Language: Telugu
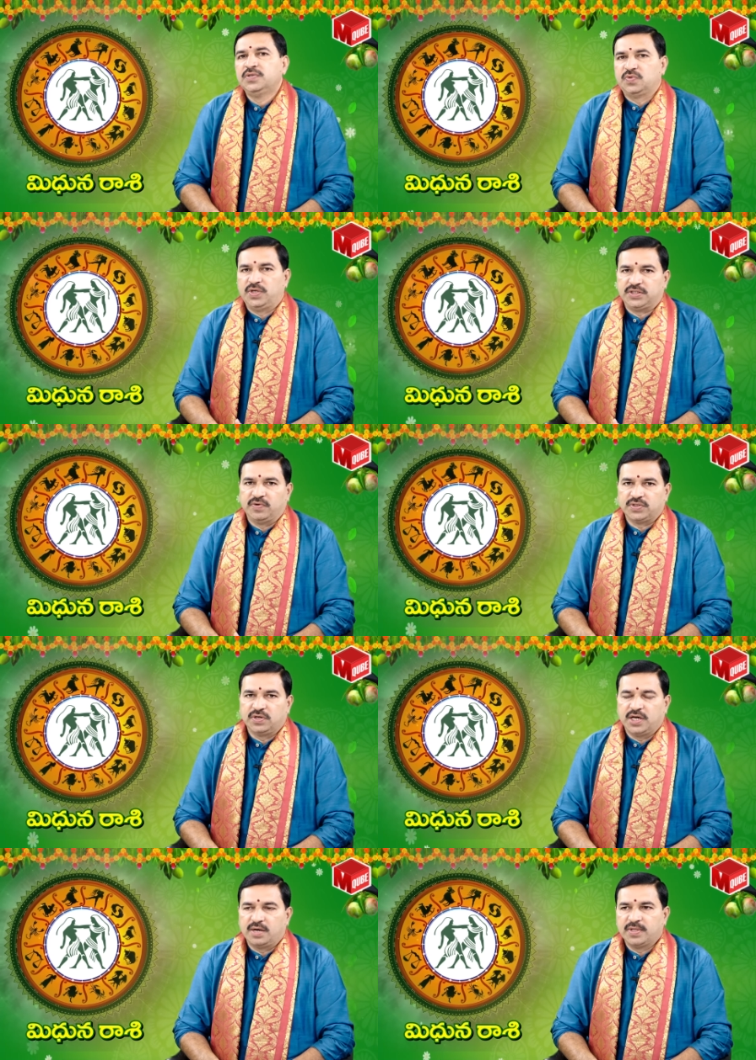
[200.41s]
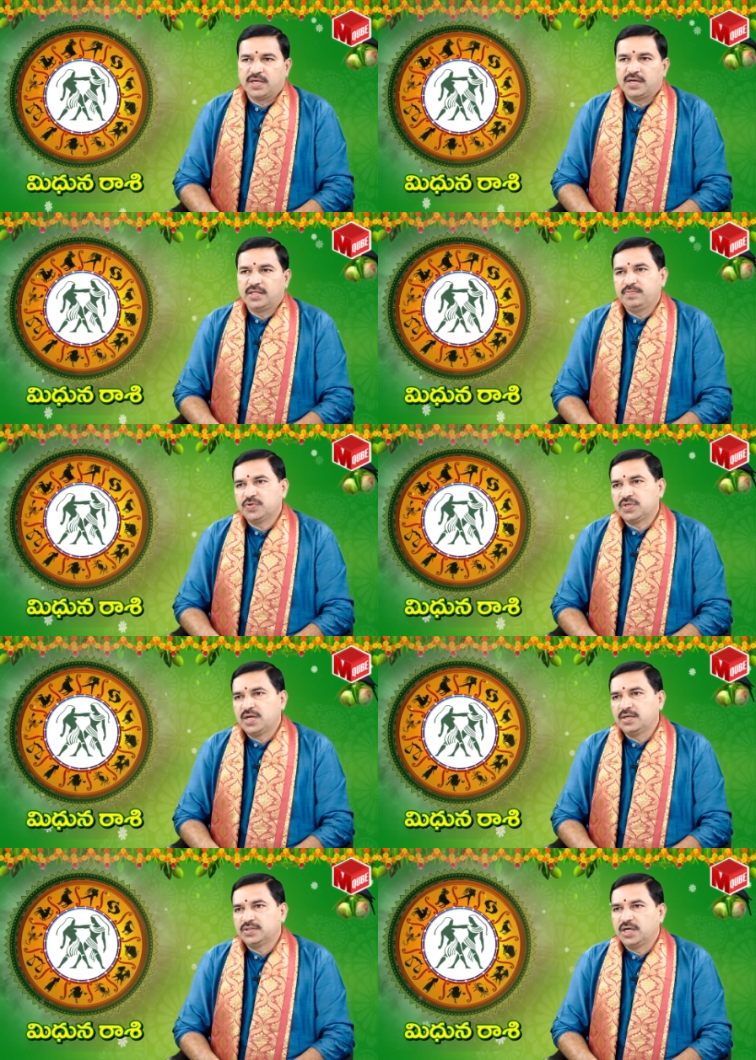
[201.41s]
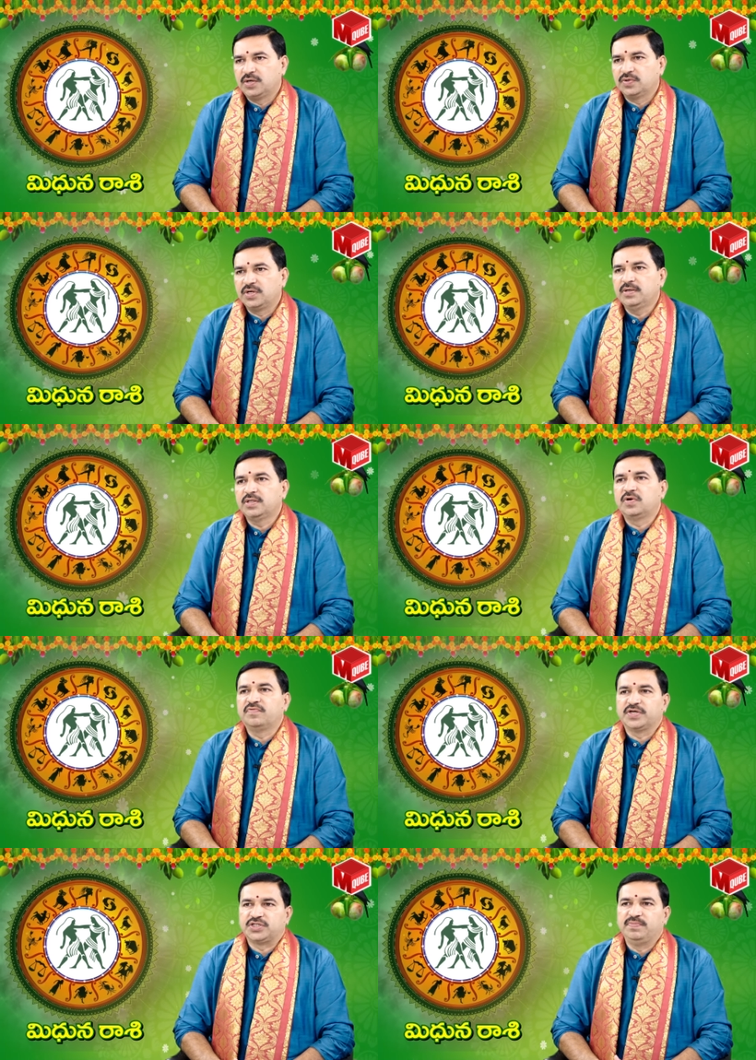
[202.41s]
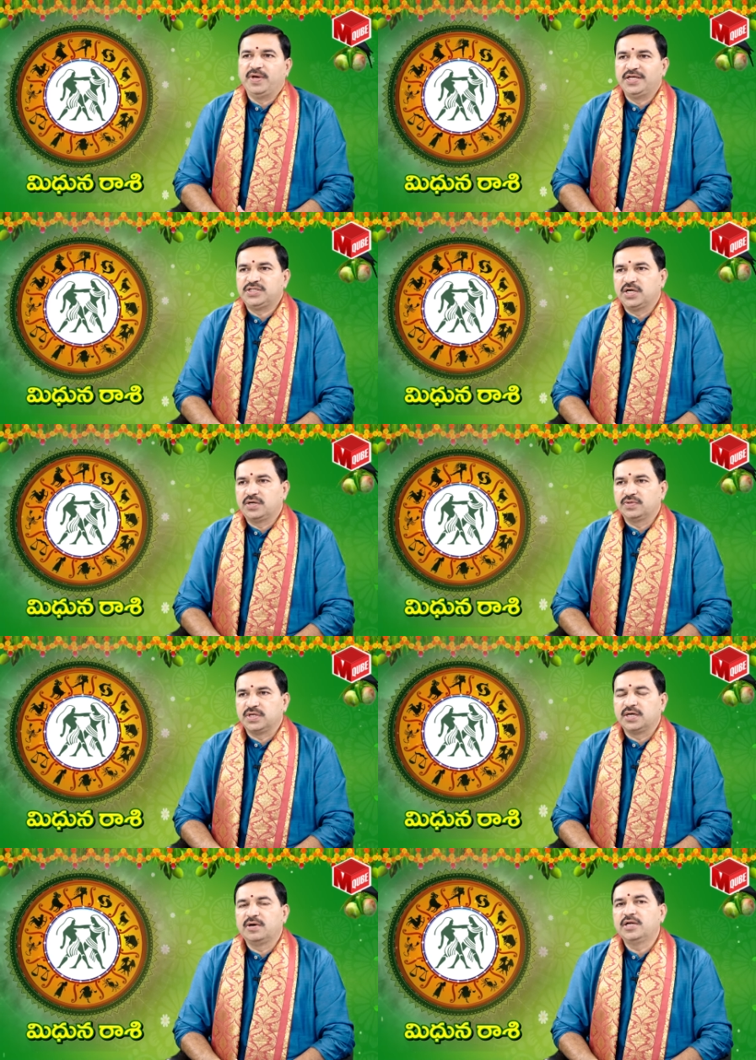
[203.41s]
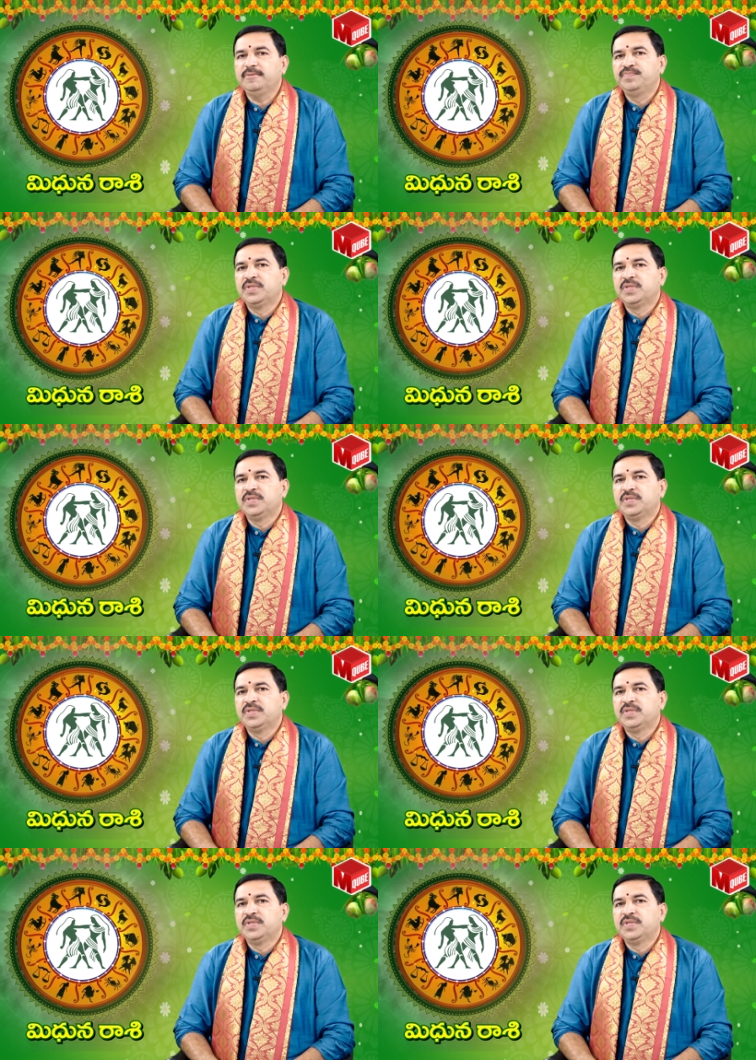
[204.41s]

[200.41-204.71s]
సో ఈ సంవత్సరం నర్మదా నది పుష్కరాలు స్టార్ట్ అవుతున్నాయి అది కూడా ఫస్ట్ మే నుంచి స్టార్ట్ అవుతున్నాయి కాబట్టి